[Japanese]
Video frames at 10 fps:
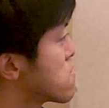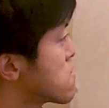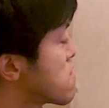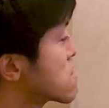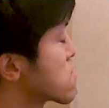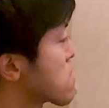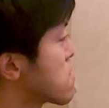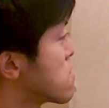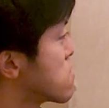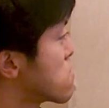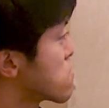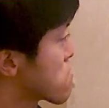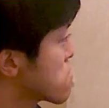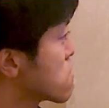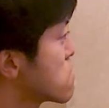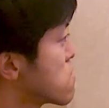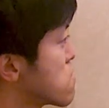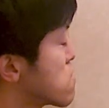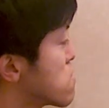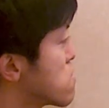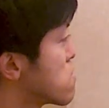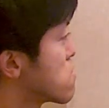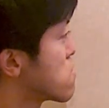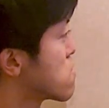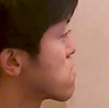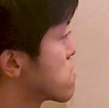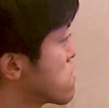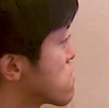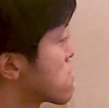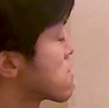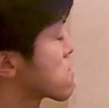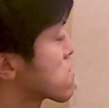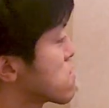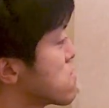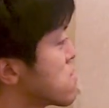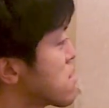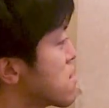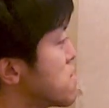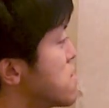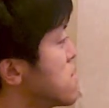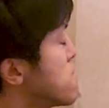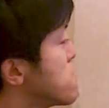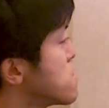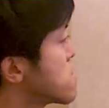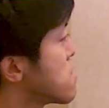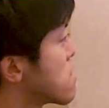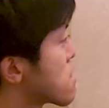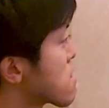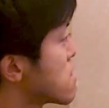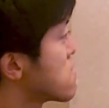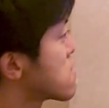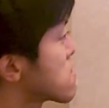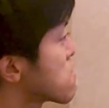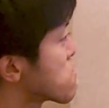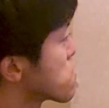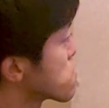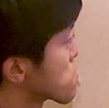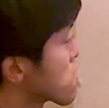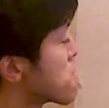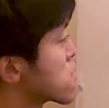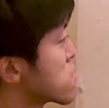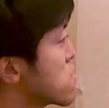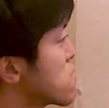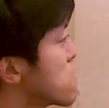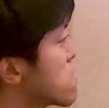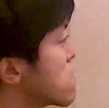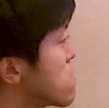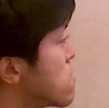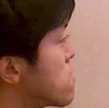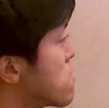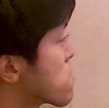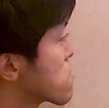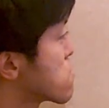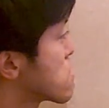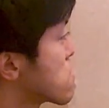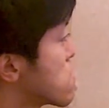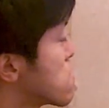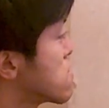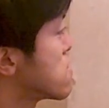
社肉祭の様子あのウィーンの社肉祭を実際見て感じたこととか、まあ、それをもとにこうイン